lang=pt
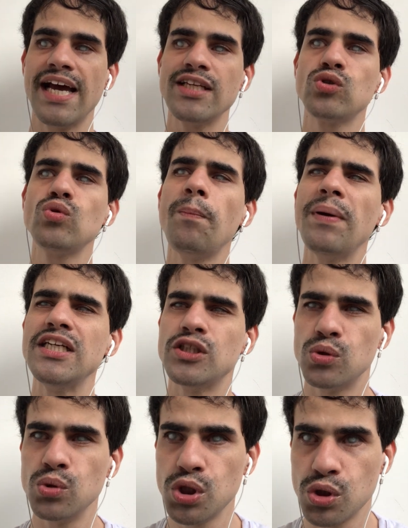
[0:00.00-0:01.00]
É super
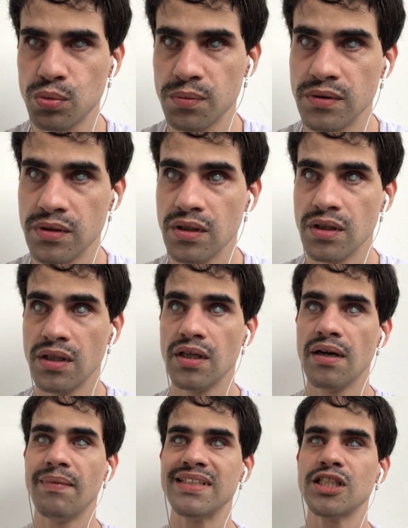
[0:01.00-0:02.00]
injusto,
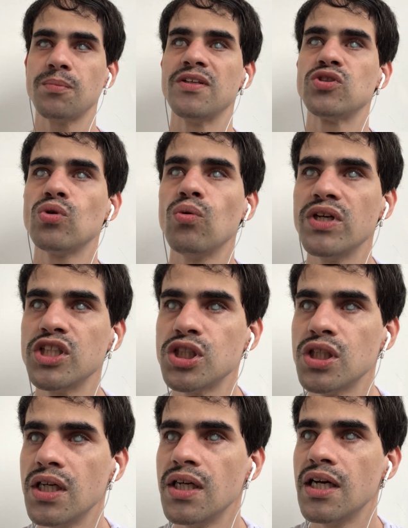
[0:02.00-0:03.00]
mas as
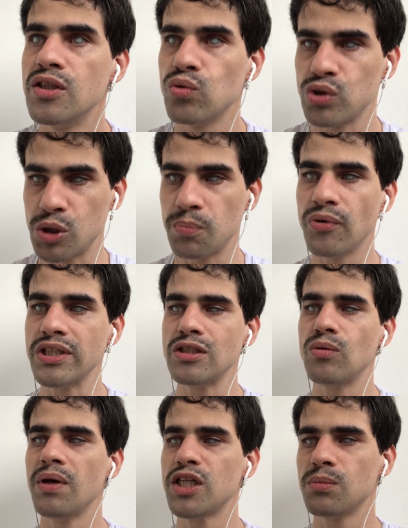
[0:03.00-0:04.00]
pessoas nos põem
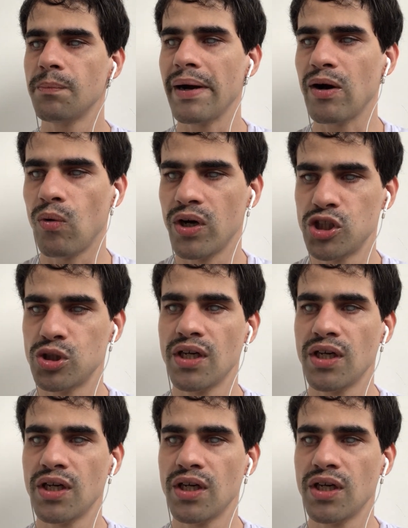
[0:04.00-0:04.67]
no mesmo pacote.